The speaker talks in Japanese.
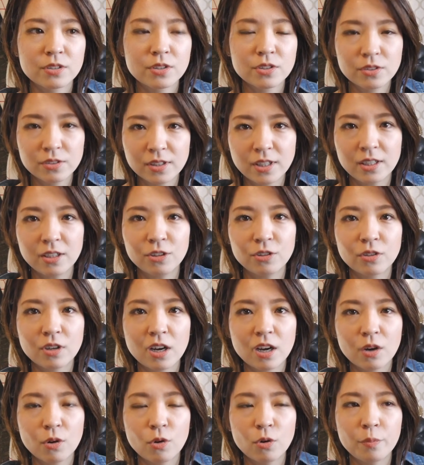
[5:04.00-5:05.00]
作ったりと
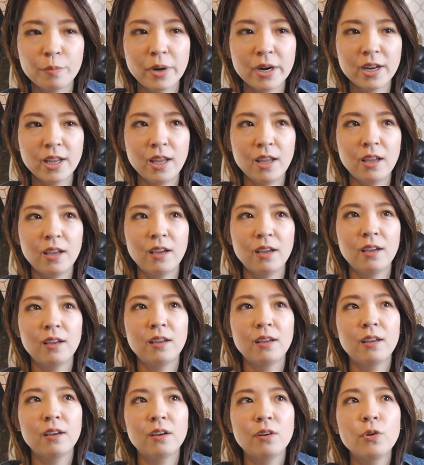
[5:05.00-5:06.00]
かこうバレ
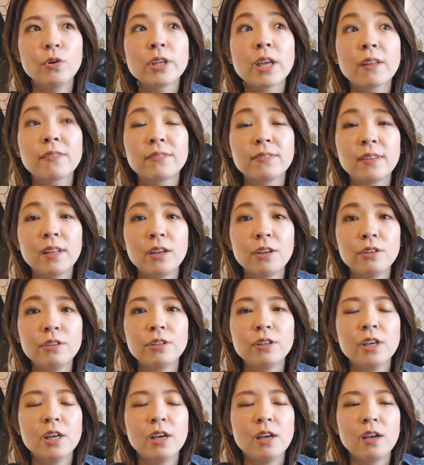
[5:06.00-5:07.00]
エをやって
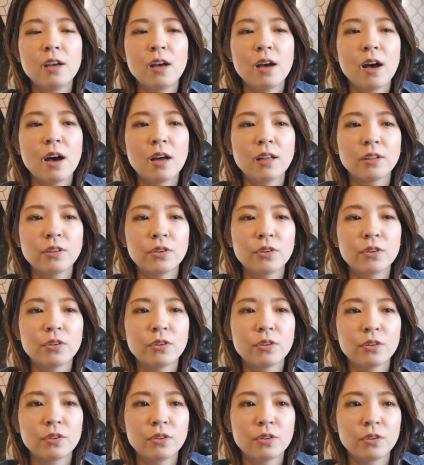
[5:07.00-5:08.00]
るあ
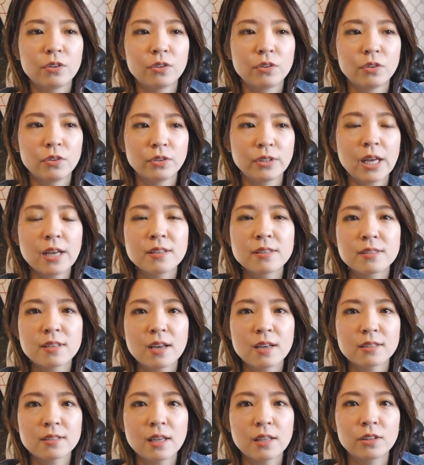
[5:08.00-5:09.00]
の
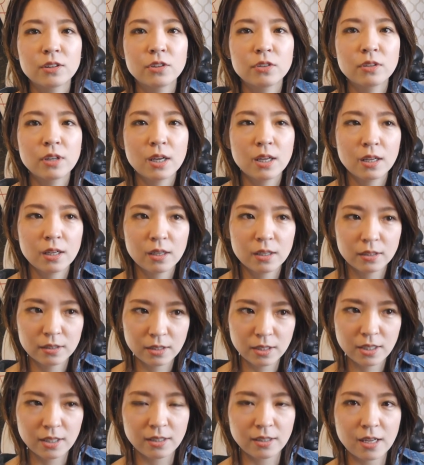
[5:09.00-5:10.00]
ダンサーさんとか
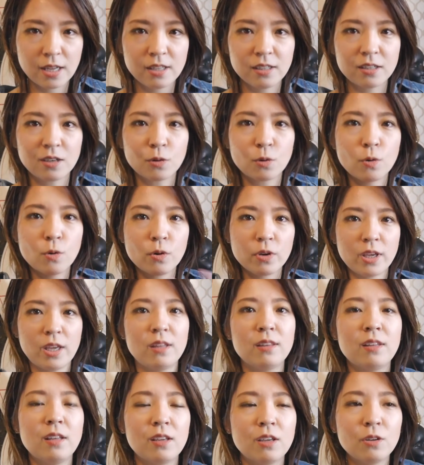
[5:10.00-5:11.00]
に何か貢
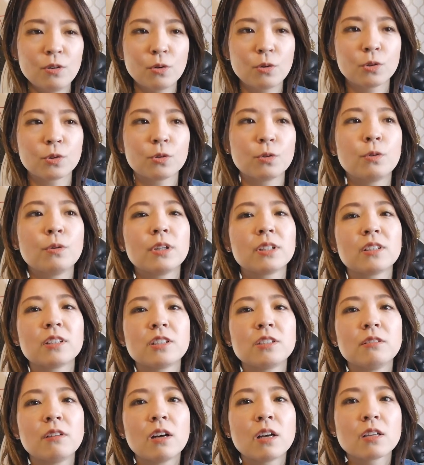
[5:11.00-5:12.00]
献できることを
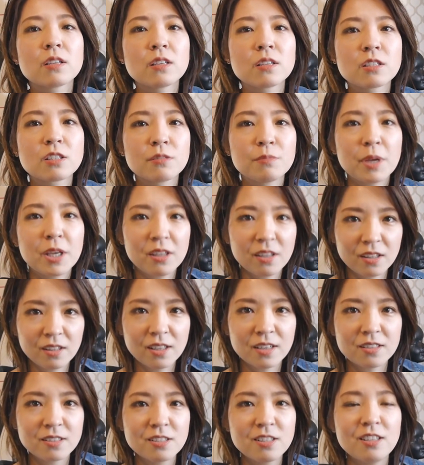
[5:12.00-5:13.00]
私はすべき
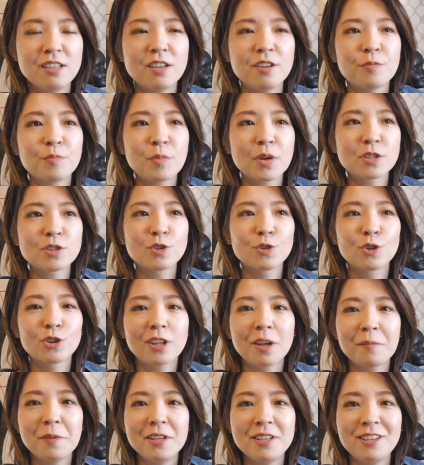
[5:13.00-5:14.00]
だし、まあ、その
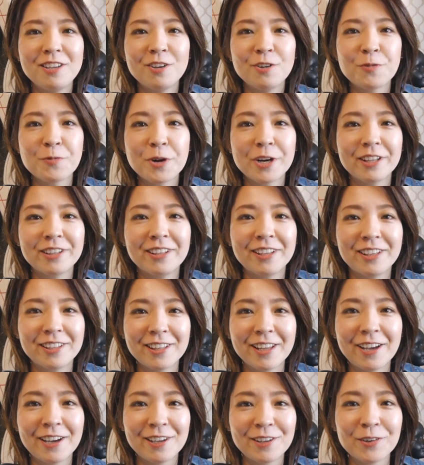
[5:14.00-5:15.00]
ために生まれてき
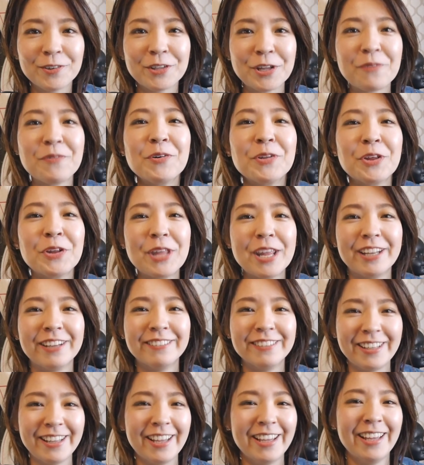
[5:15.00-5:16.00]
たようなものな
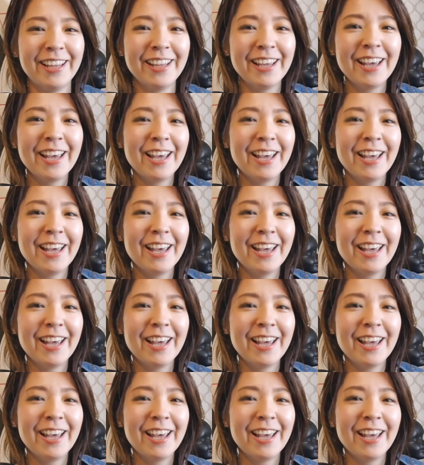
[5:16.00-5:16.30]
ので